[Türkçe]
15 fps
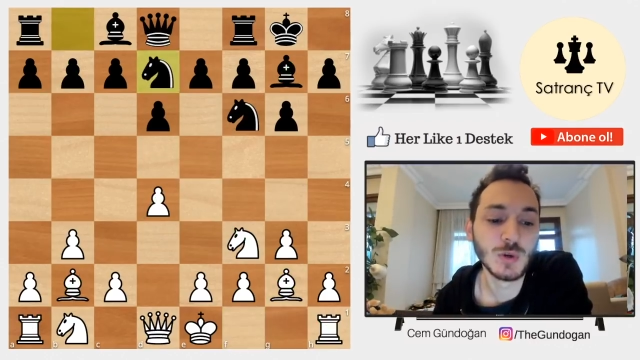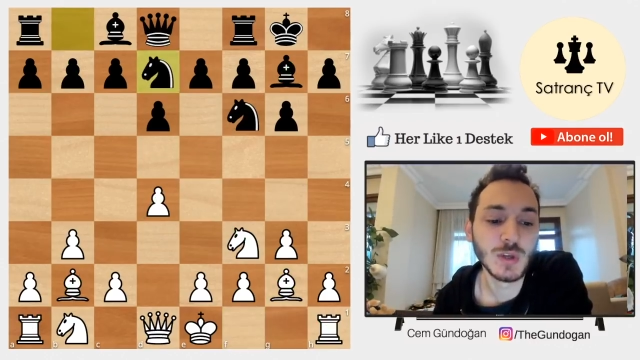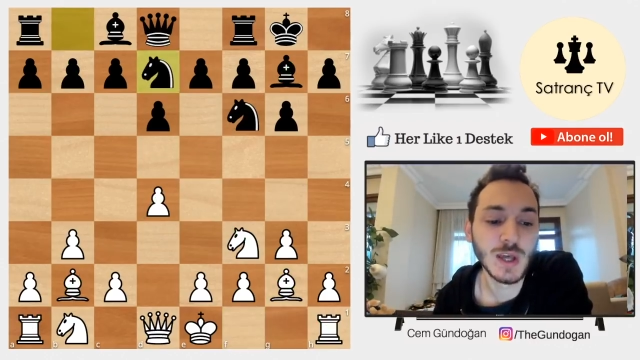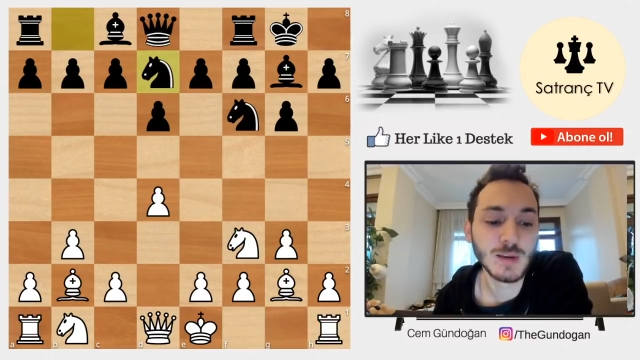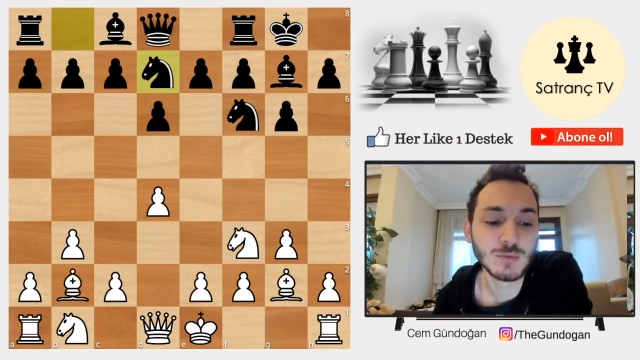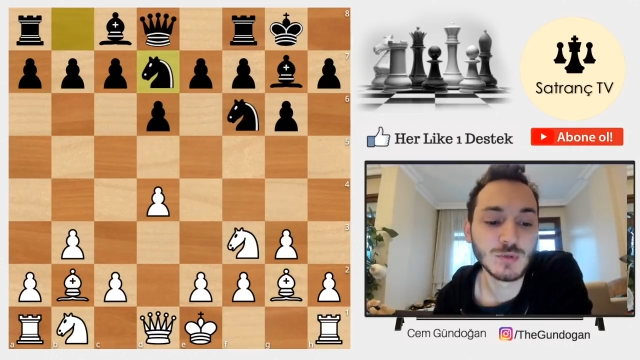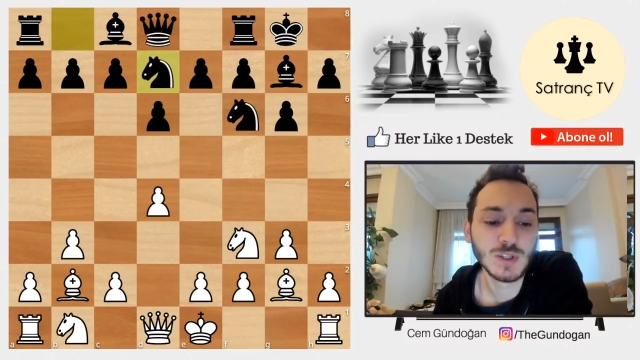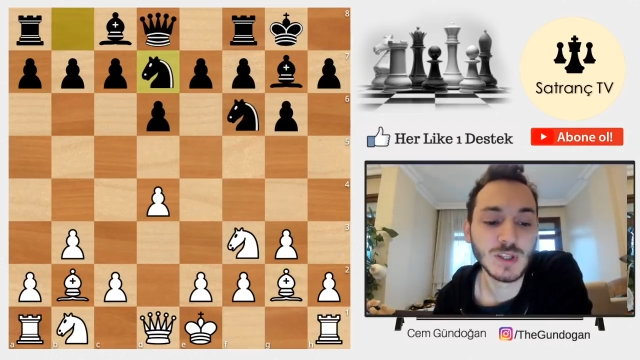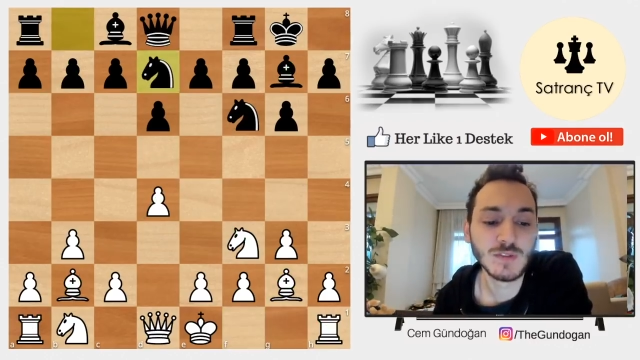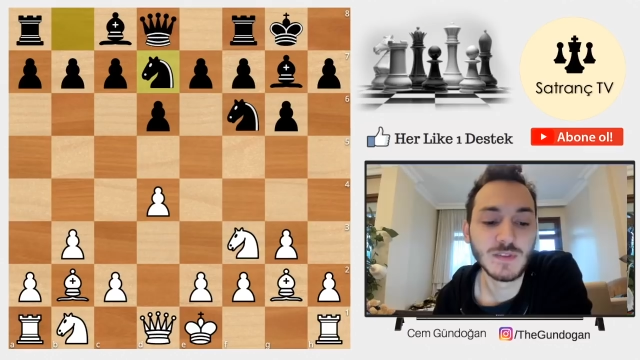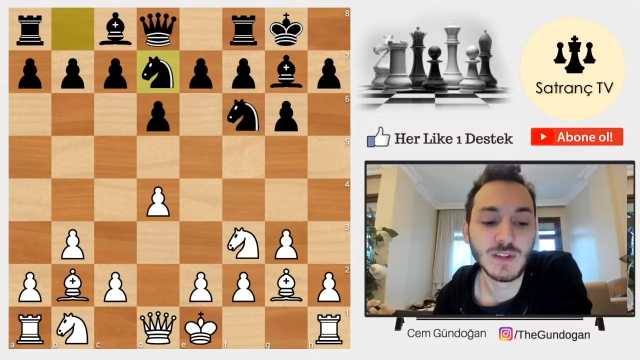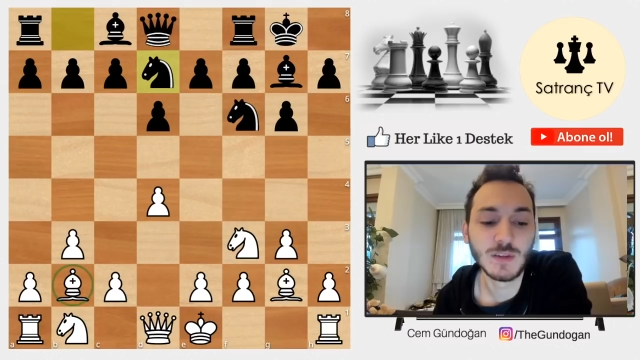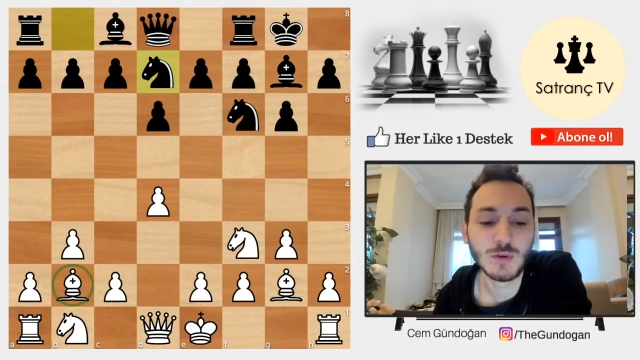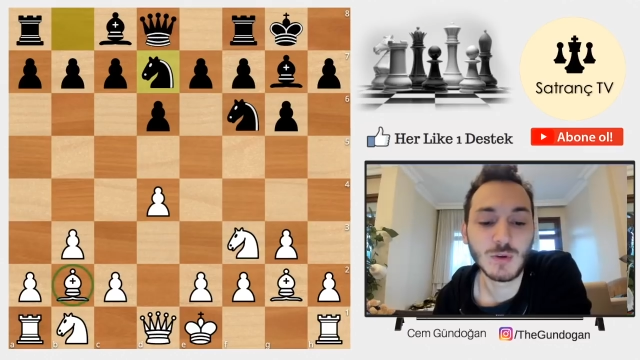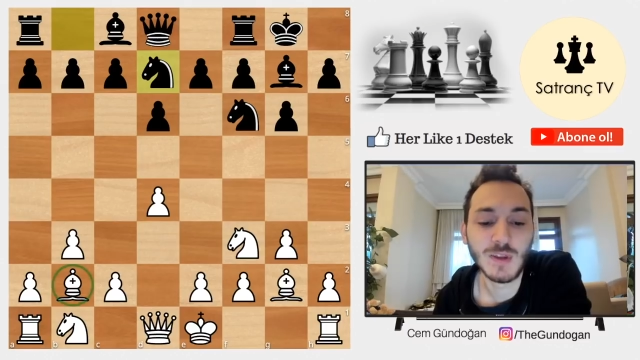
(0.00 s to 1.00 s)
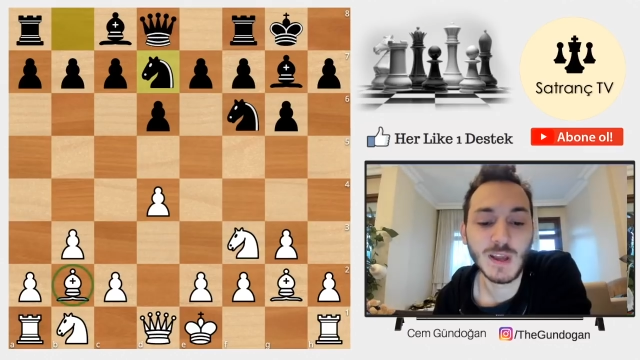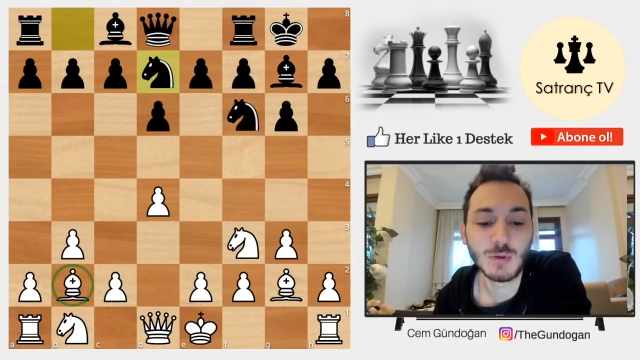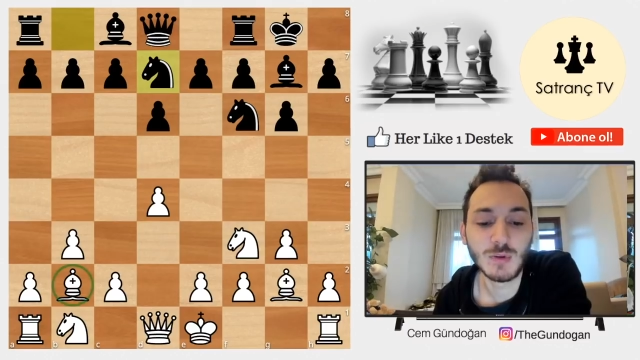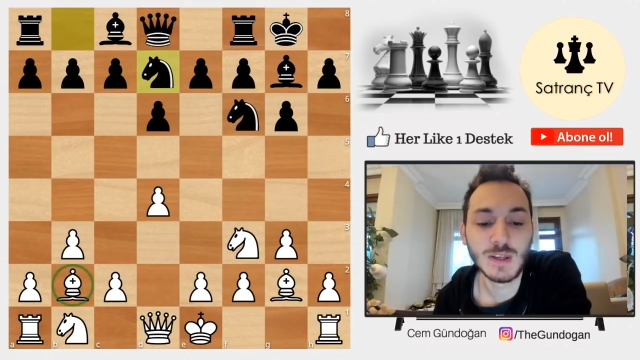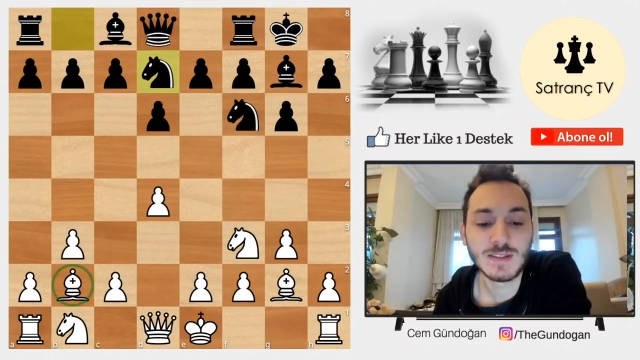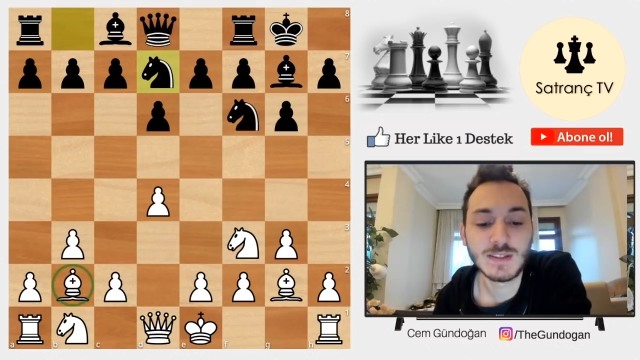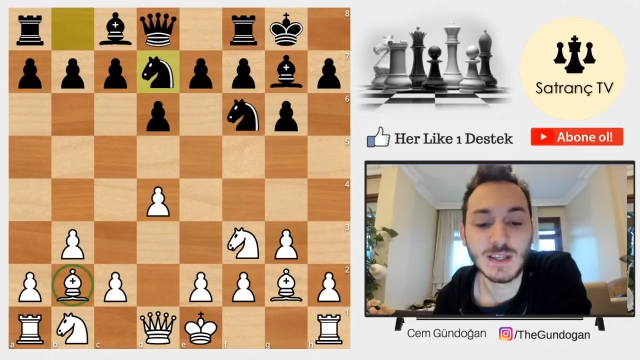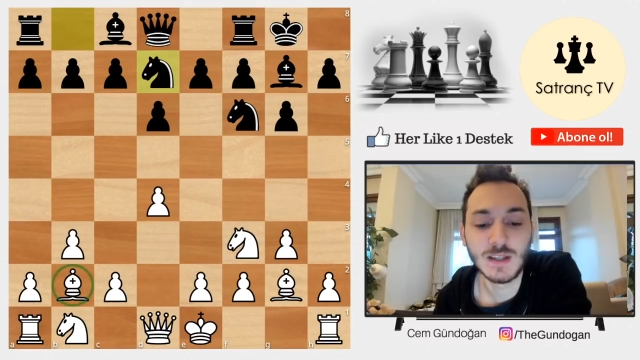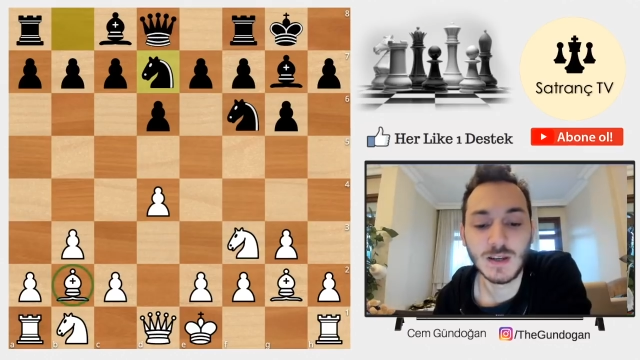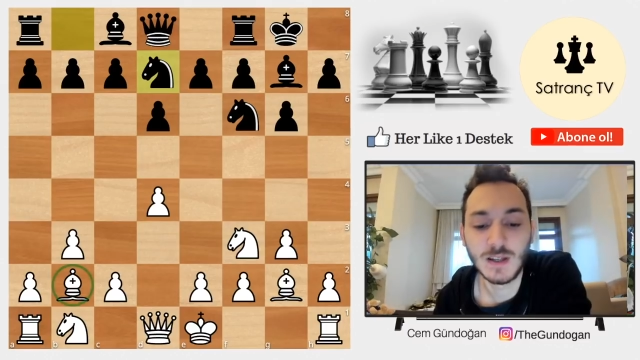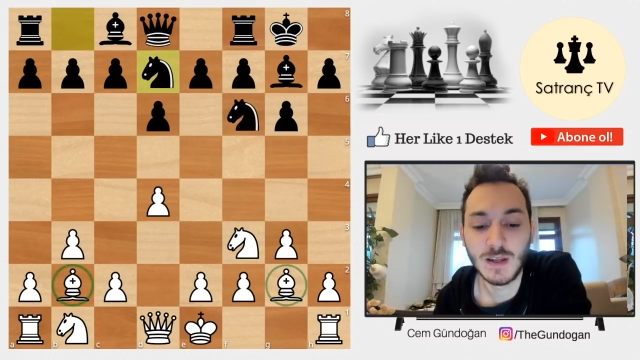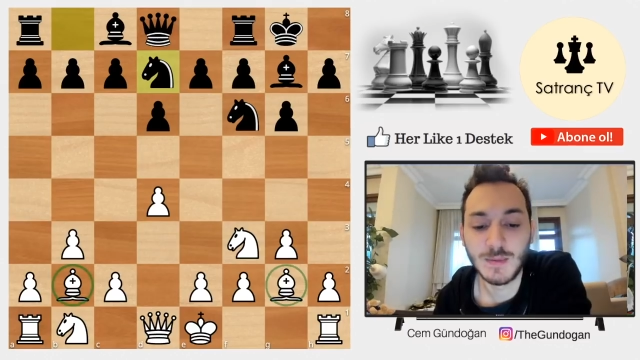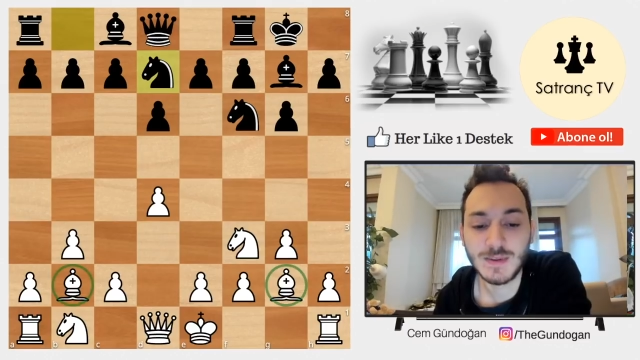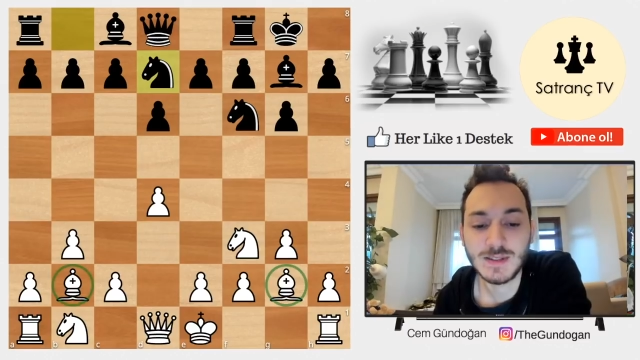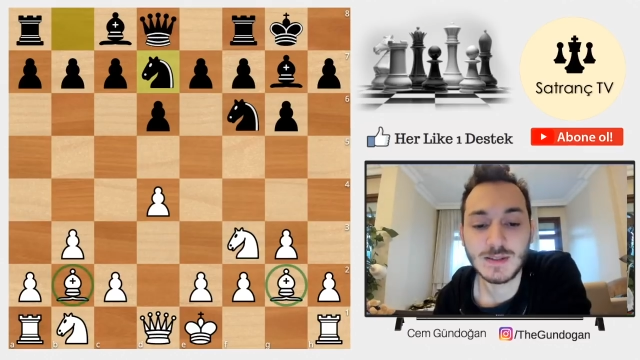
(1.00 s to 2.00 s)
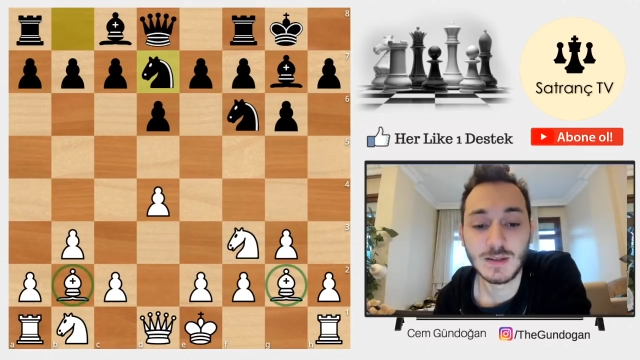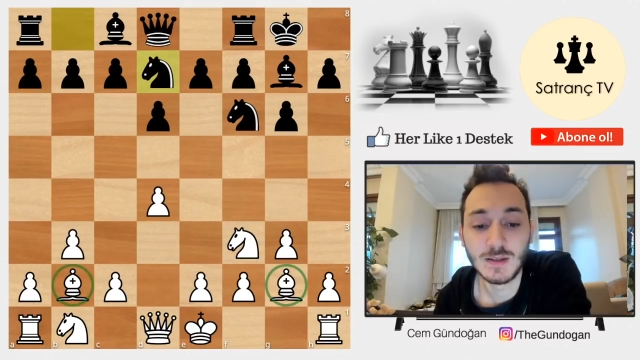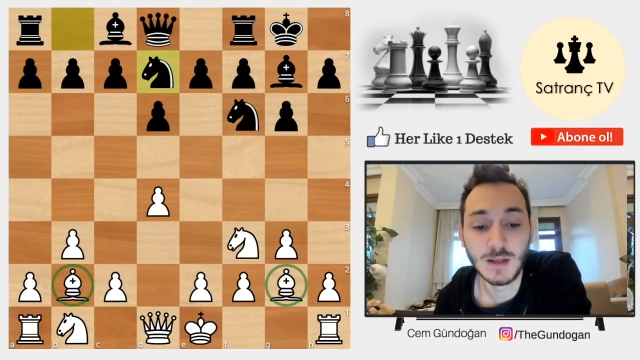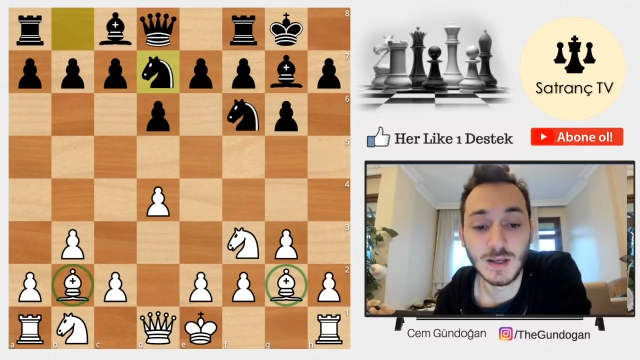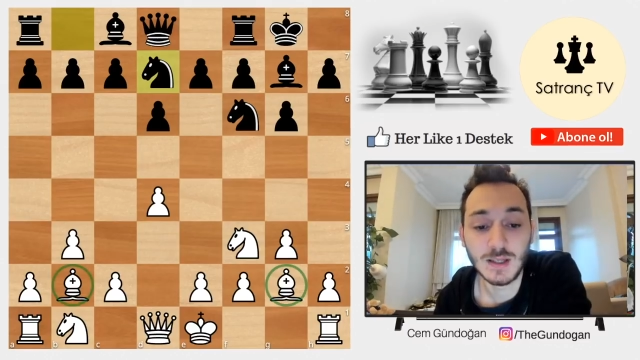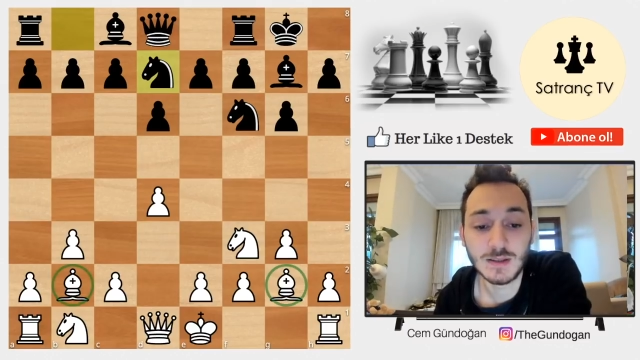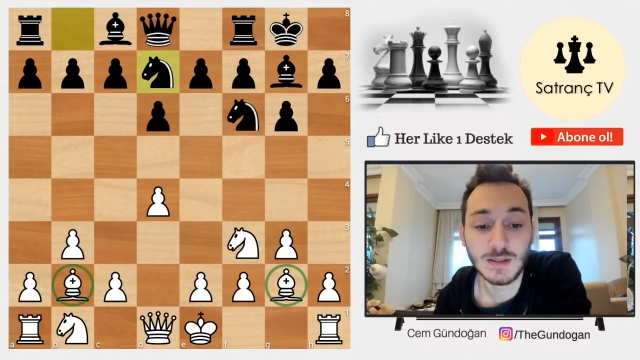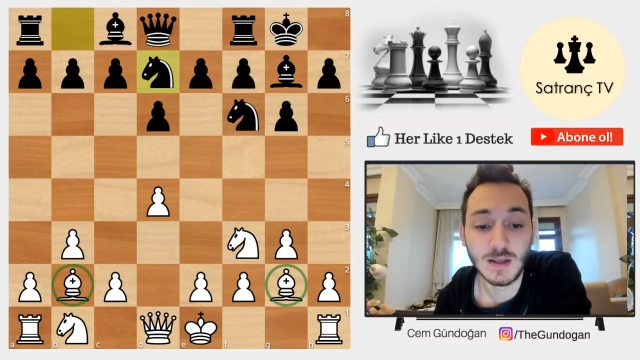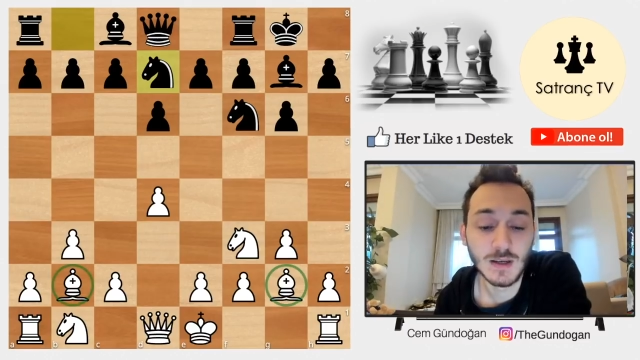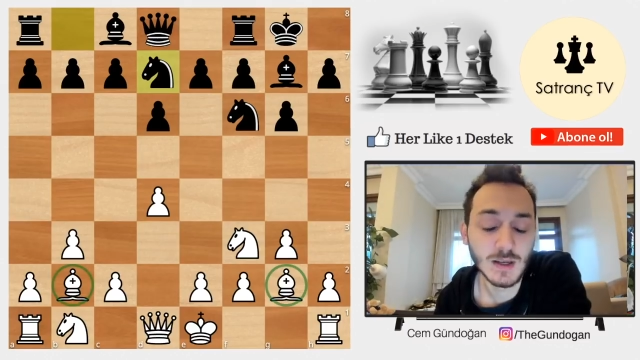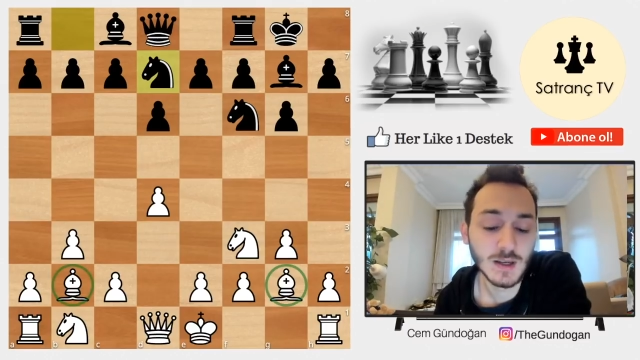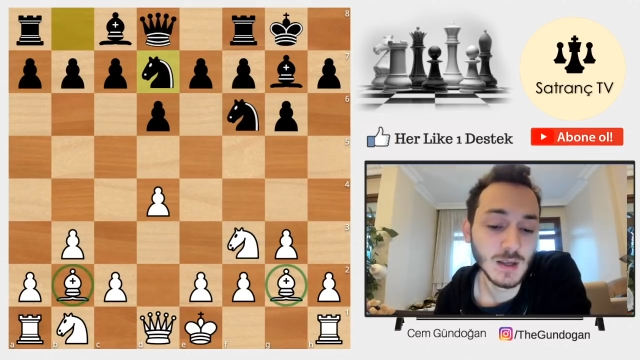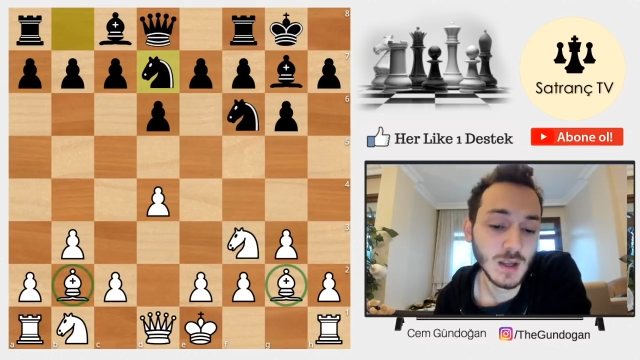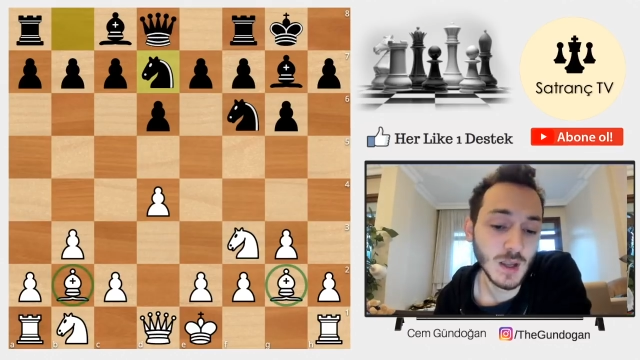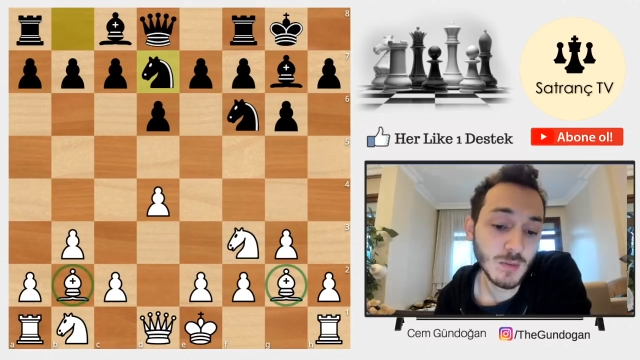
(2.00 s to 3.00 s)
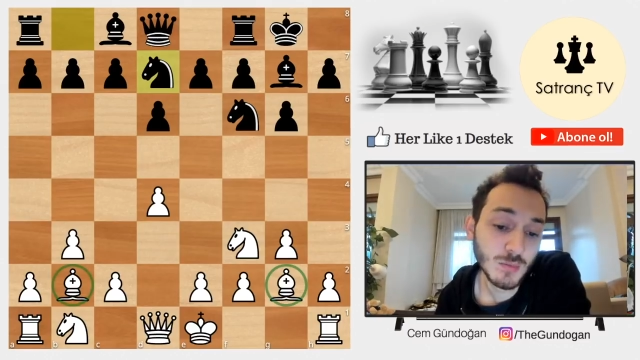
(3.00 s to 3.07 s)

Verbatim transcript: Yani buradaki filleri kolay kolay siyalar alamaz e, atlarla.